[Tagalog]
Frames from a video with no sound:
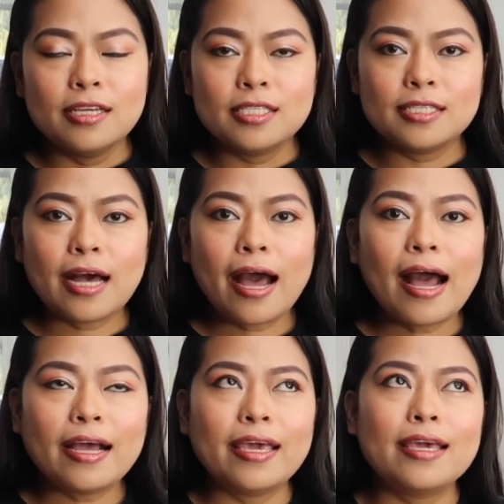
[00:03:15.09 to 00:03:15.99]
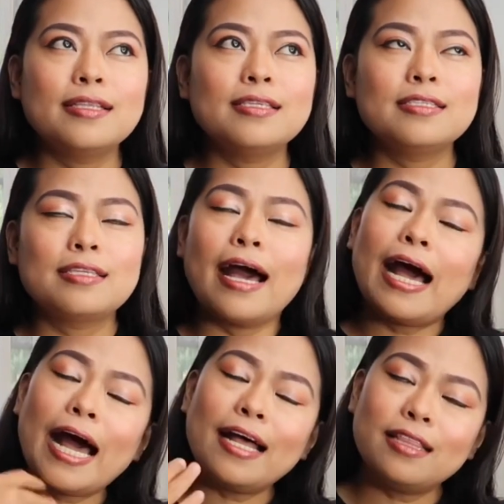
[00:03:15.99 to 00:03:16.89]
Sa akin,
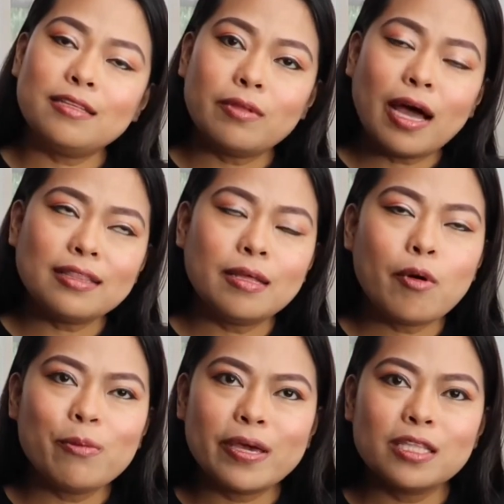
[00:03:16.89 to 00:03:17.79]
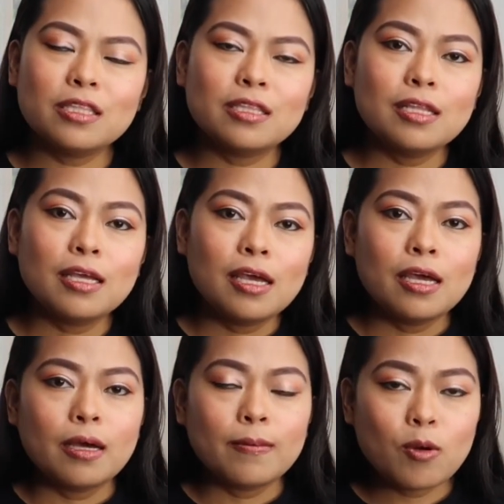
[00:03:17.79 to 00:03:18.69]
at, at, at the moment,
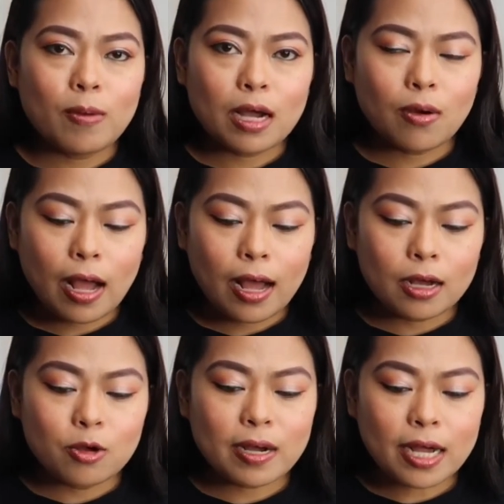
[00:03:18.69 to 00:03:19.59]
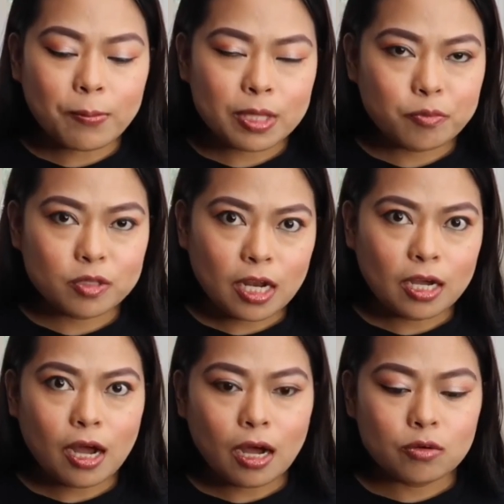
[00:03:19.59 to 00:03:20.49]
gumagaw, ah, gumagamit po
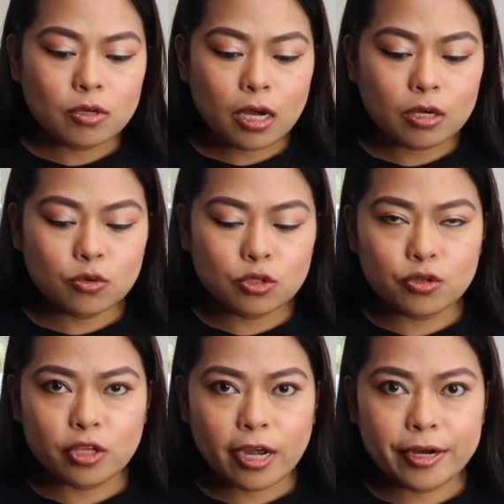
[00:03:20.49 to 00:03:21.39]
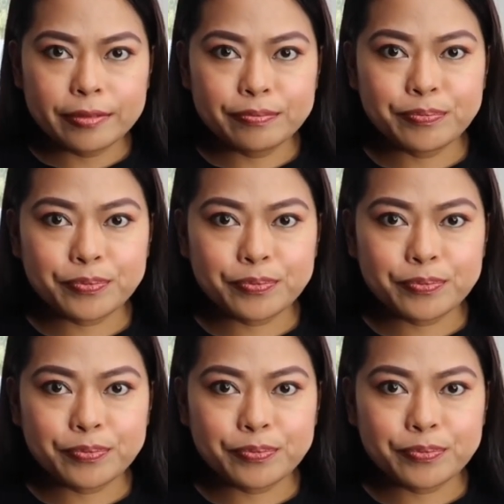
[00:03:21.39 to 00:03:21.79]
talaga ako ng cotton yarn.